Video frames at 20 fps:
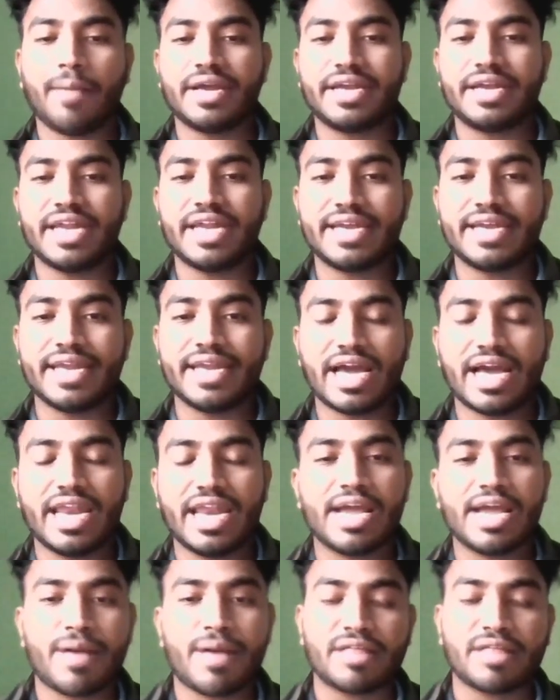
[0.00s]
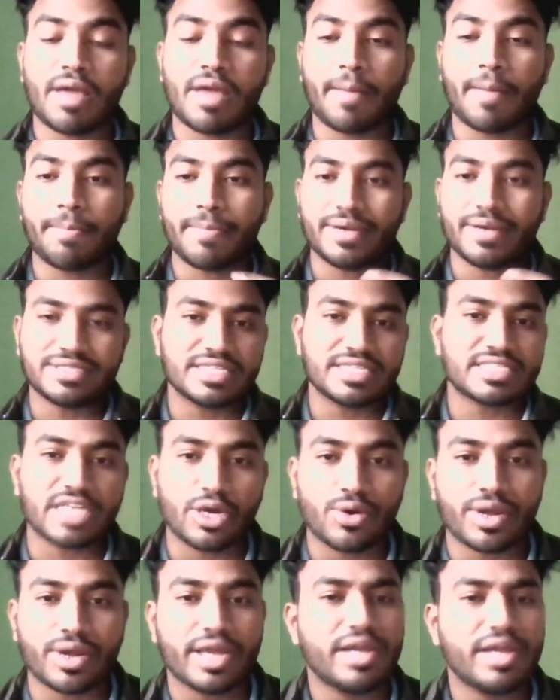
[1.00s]
ये डेट निकलने के बाद में आप मैसेज
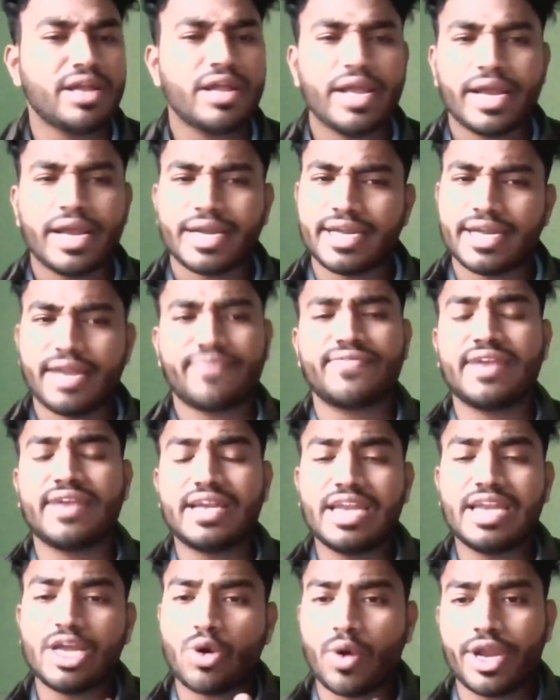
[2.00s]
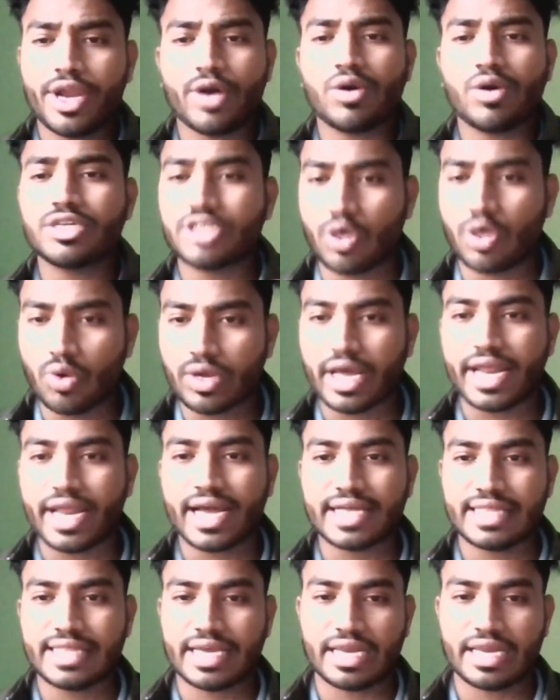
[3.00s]
करोगे डेफिनेटली कोई ना कोई ज़रूर
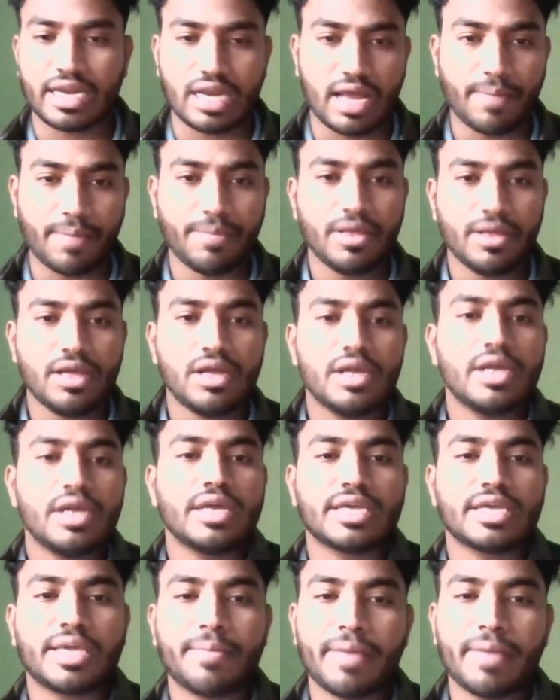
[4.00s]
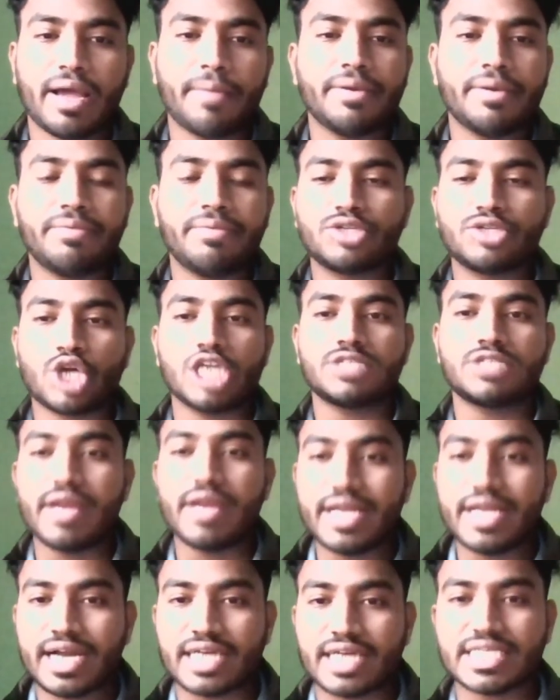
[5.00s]
करेगा देख लेना आप कि मैं अभी भी चॉइस
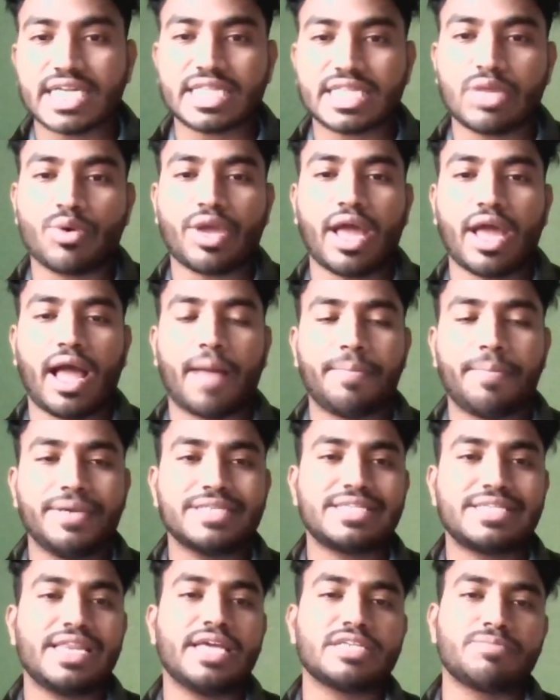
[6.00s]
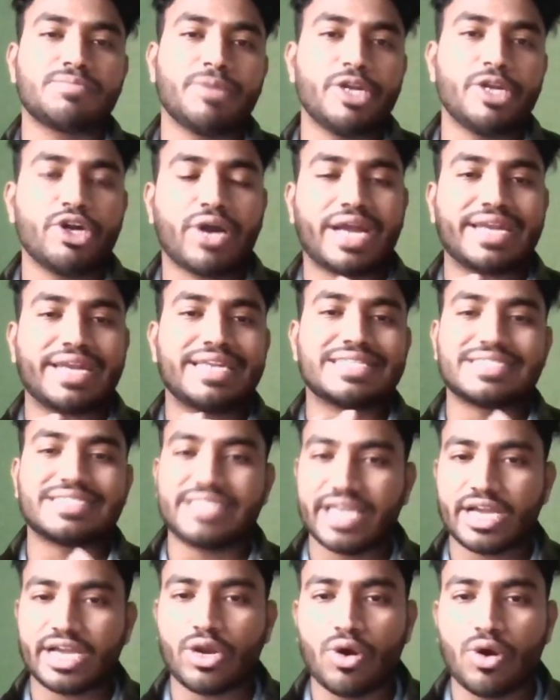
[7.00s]
फिलिंग कर सकता हूँ क्या अभी इसलिए इस वीडियो का एटलीस्ट
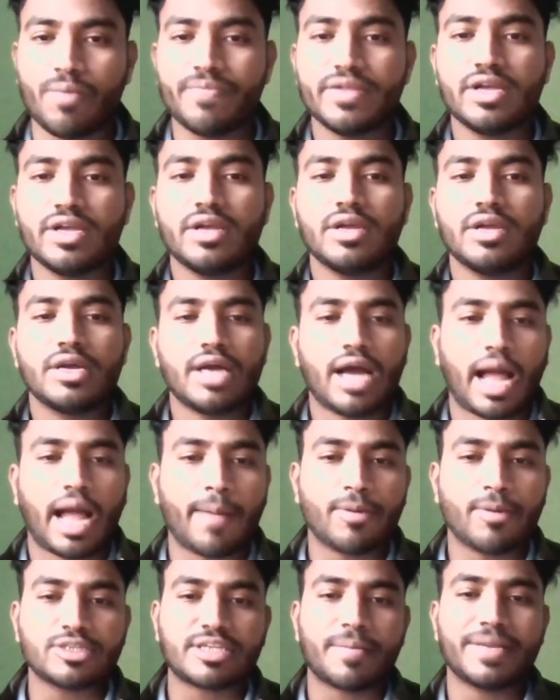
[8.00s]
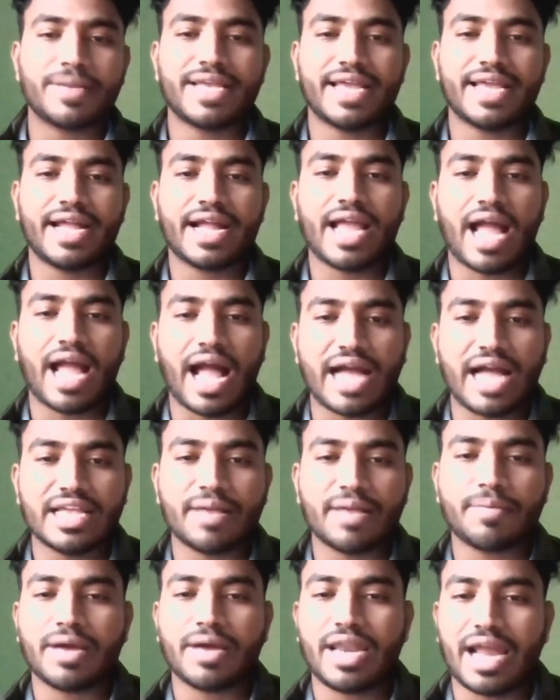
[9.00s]
देख लो आपको समझ आएगा कि आज
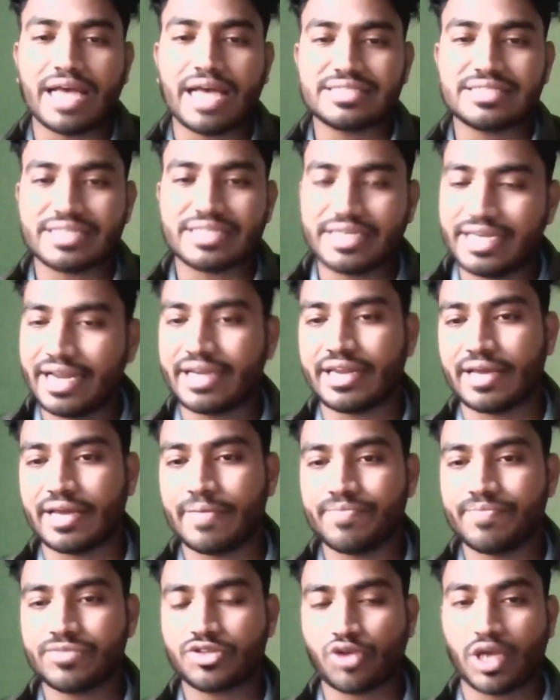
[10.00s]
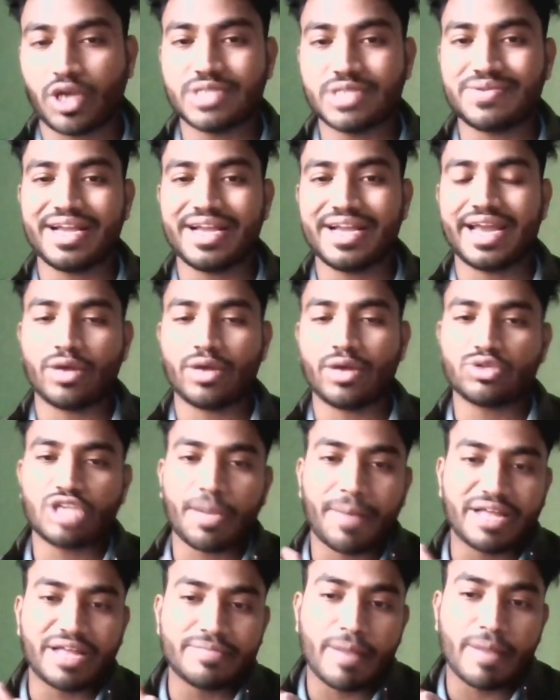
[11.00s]
आपका लास्ट डेट है चॉइस फिलिंग करने का उसके
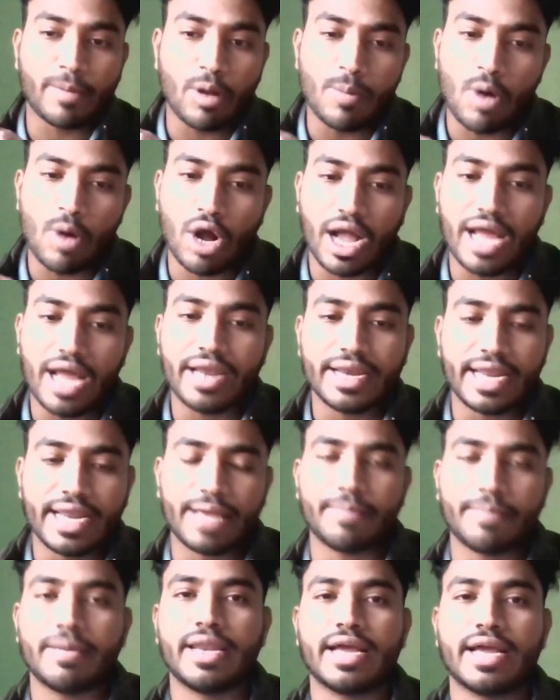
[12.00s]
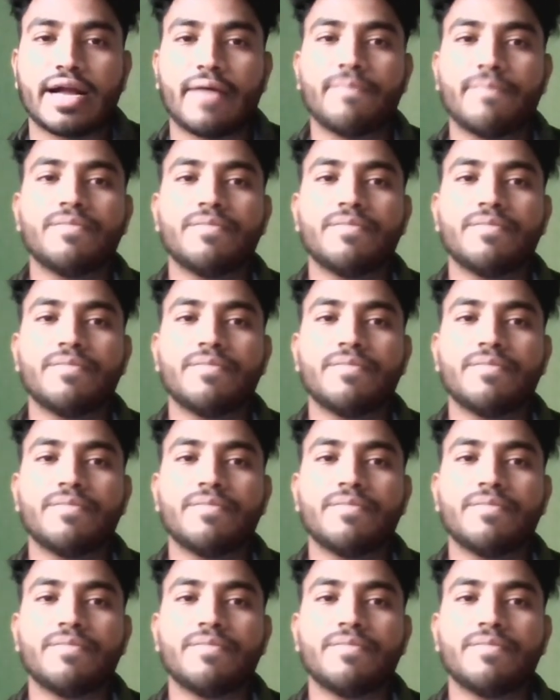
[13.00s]
बाद में आपको मौका नहीं मिलेगा